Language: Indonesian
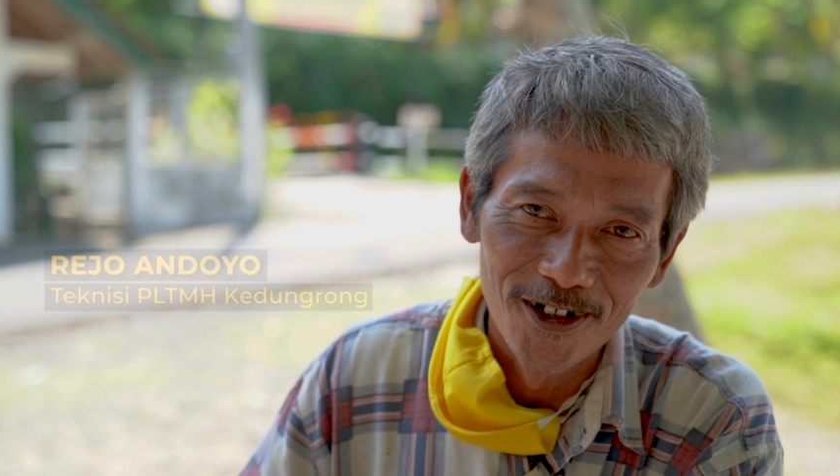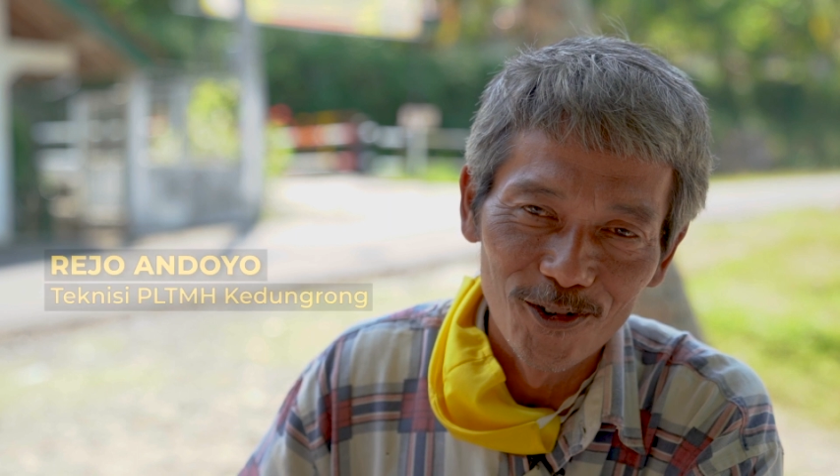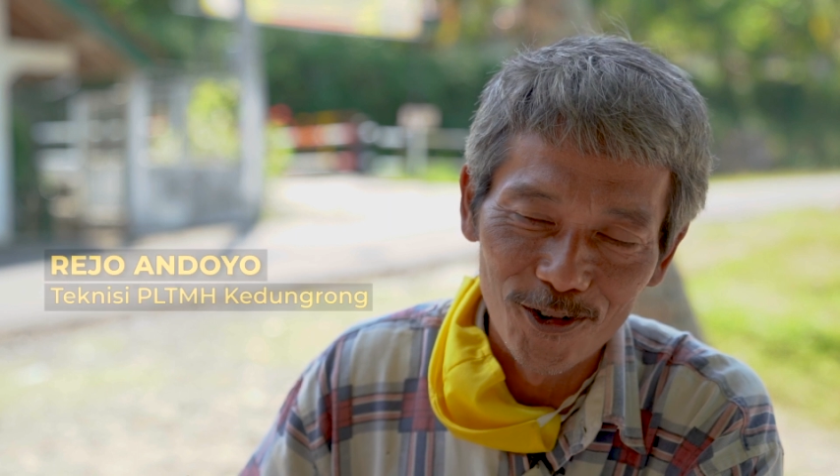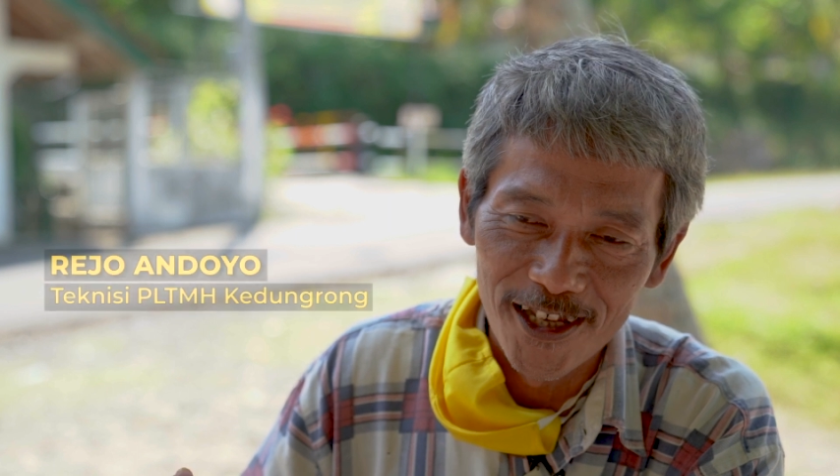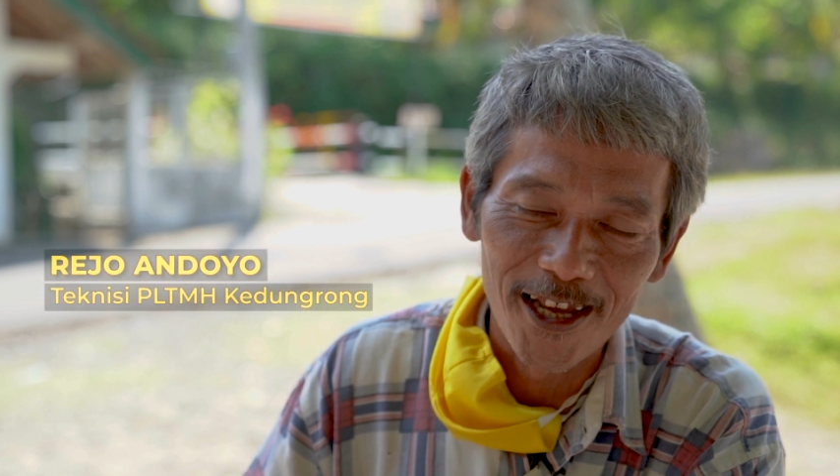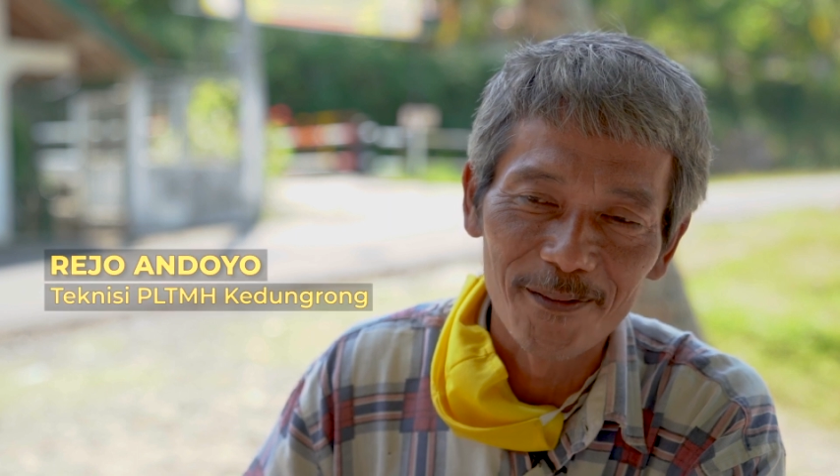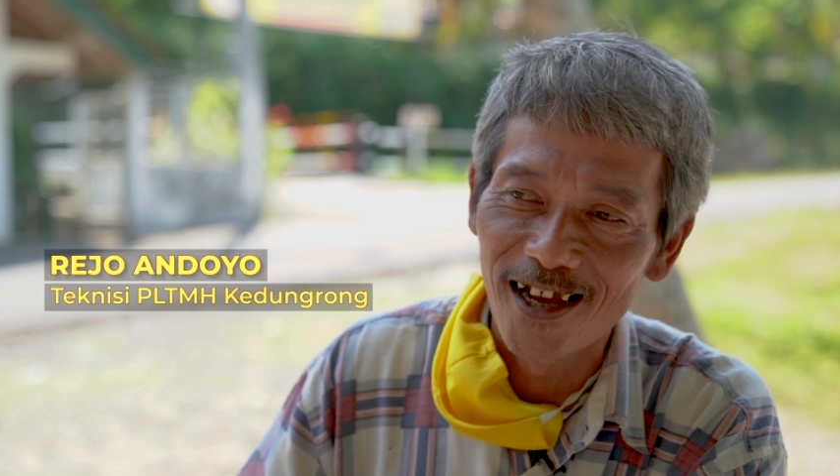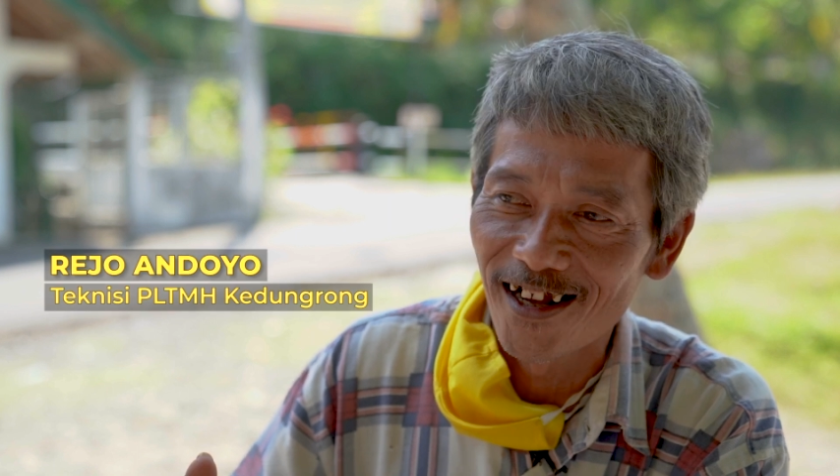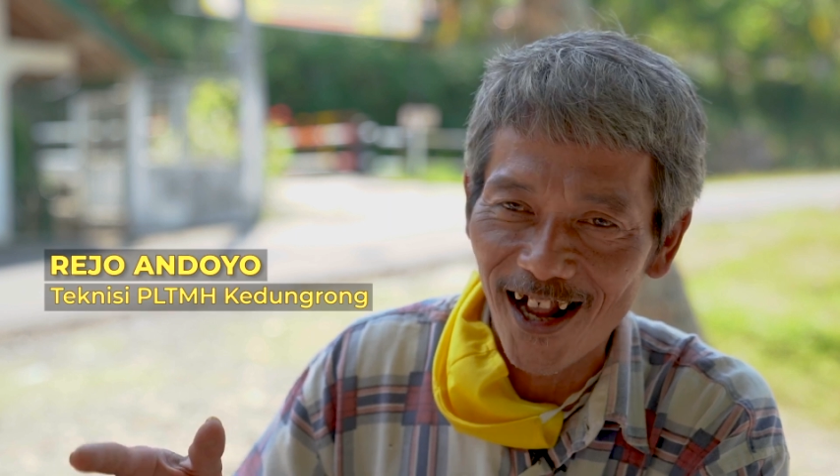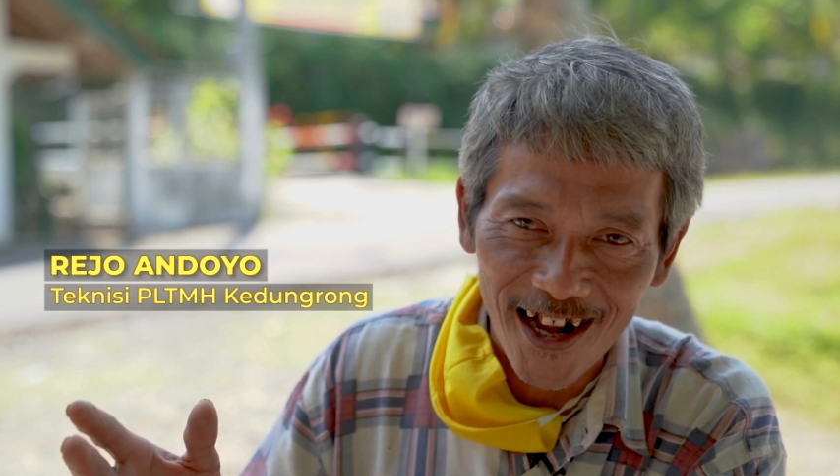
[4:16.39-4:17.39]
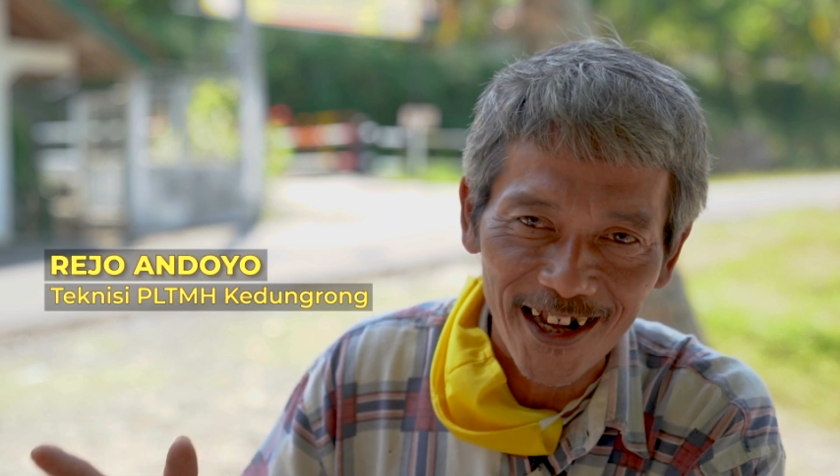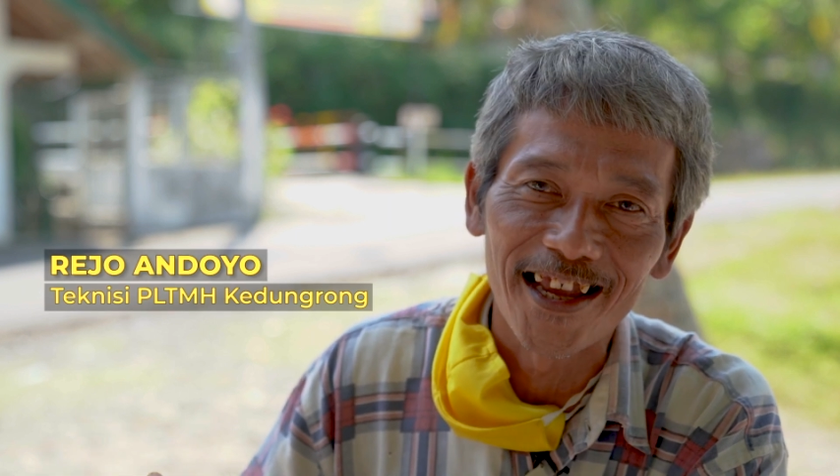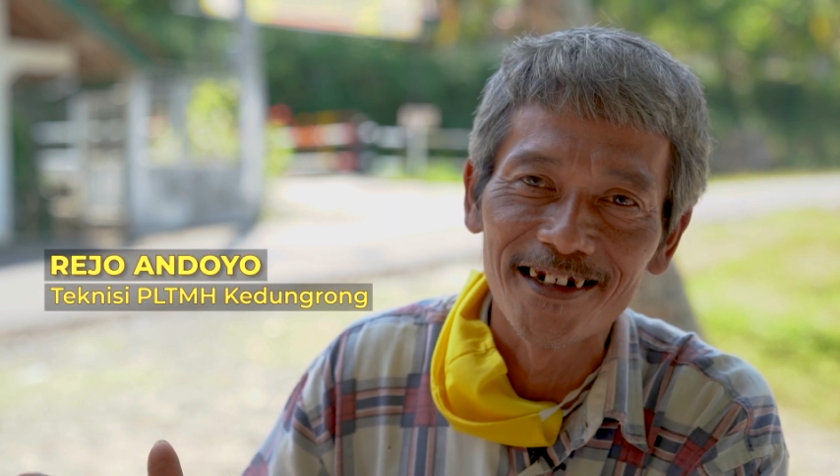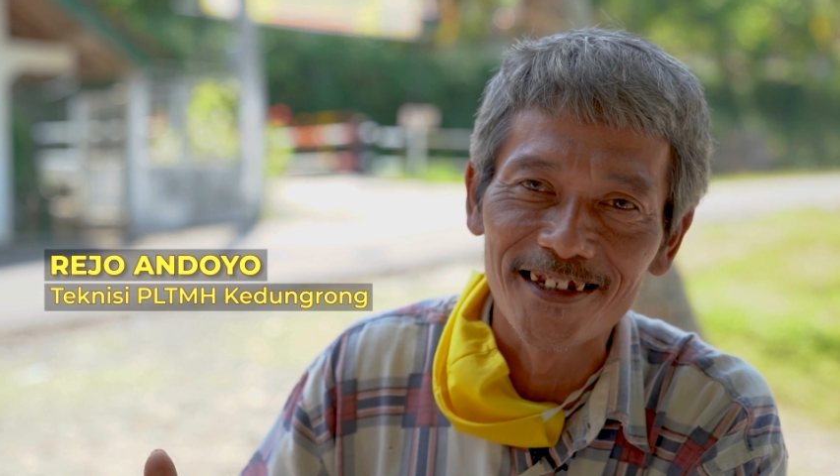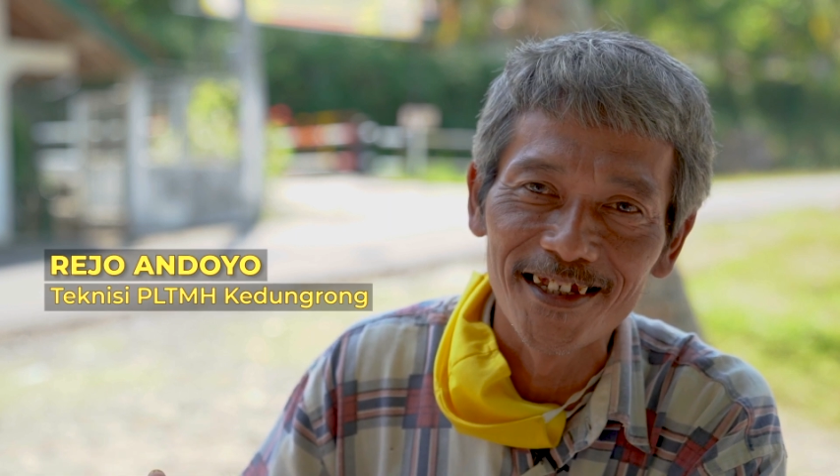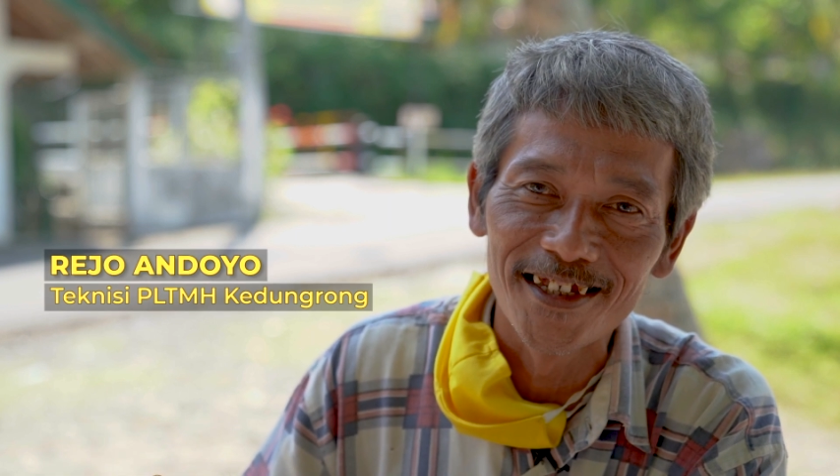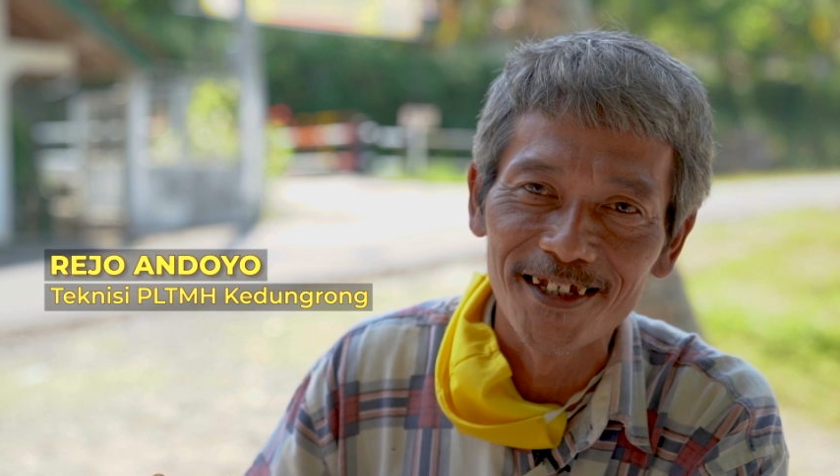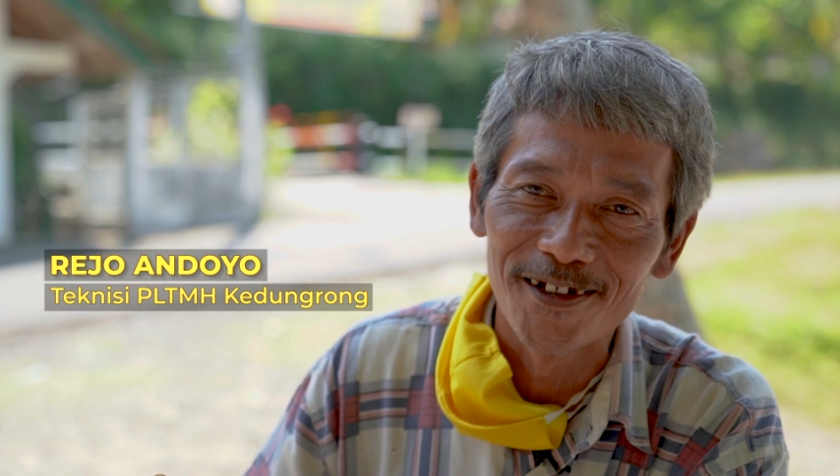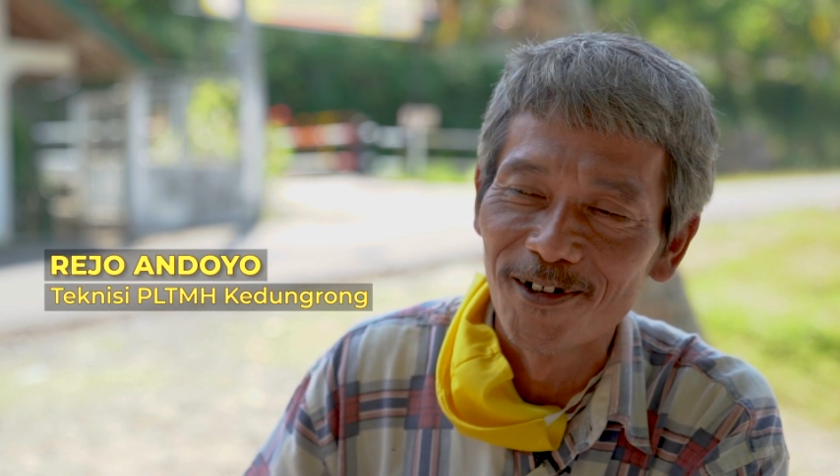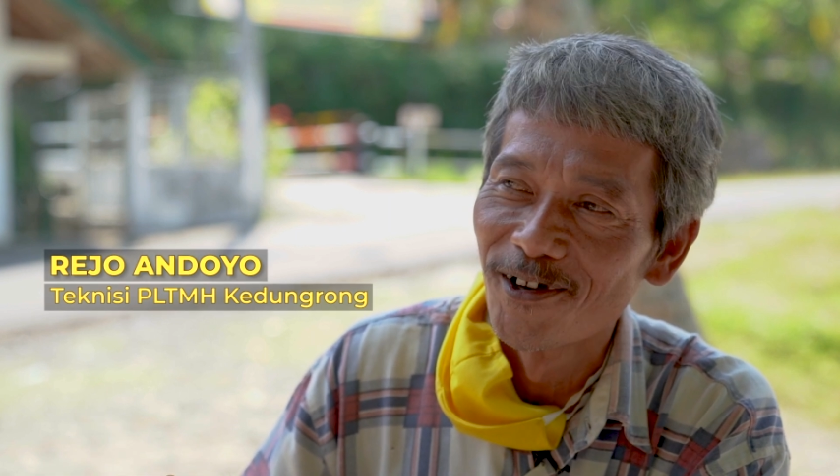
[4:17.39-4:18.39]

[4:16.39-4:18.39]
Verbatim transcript: UGM yang KKN di